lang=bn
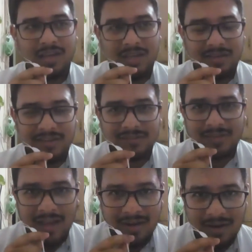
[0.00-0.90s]
হি ইজ
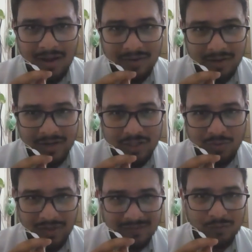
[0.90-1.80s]
অ্যান আন্ডার
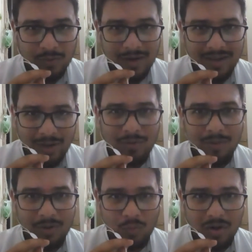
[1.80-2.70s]
গ্র্যাজুয়েট স্টুডেন্ট এগুলো
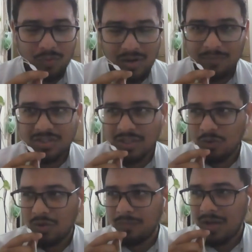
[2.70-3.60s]
আমরা ওয়ার্ডগুলো আমরা
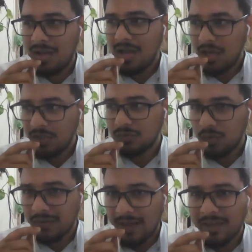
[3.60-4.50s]
সাধারণত আমরা ইউজ
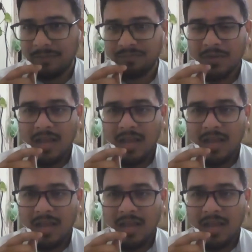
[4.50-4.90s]
করে থাকি